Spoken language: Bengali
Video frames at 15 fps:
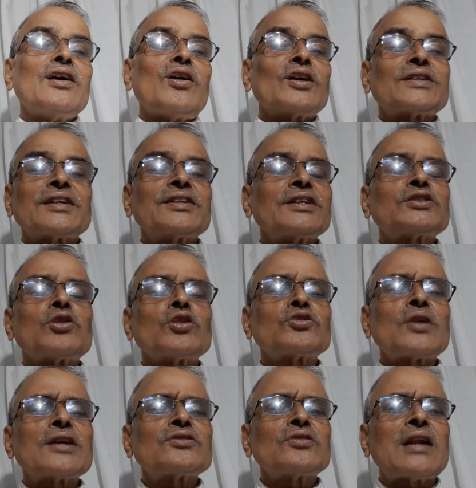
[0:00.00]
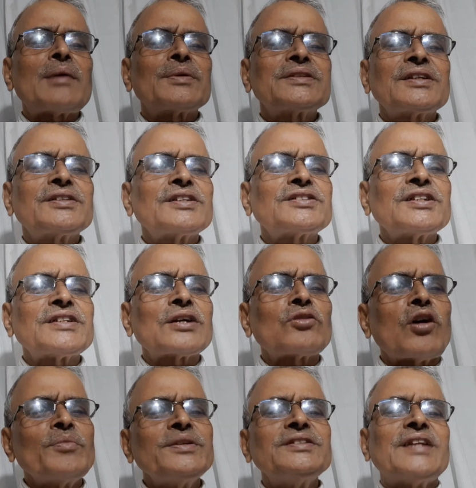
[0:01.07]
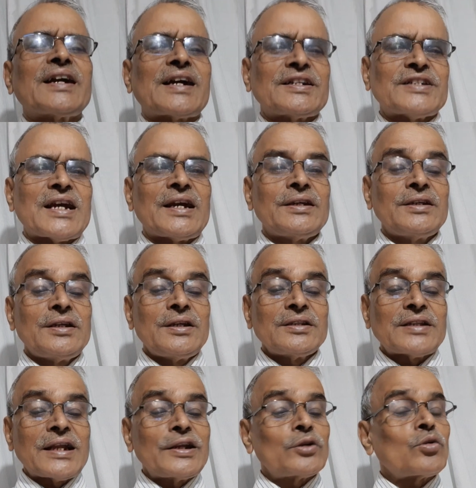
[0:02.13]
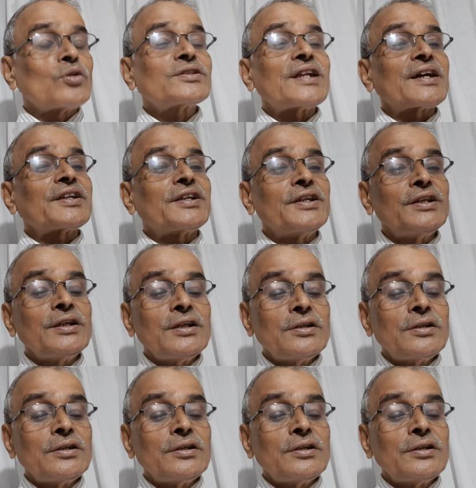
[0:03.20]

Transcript: অর্থাৎ সচরাচর আমাদের দেশে এটা কমই দেখা যায় তাহলে রোগটা কি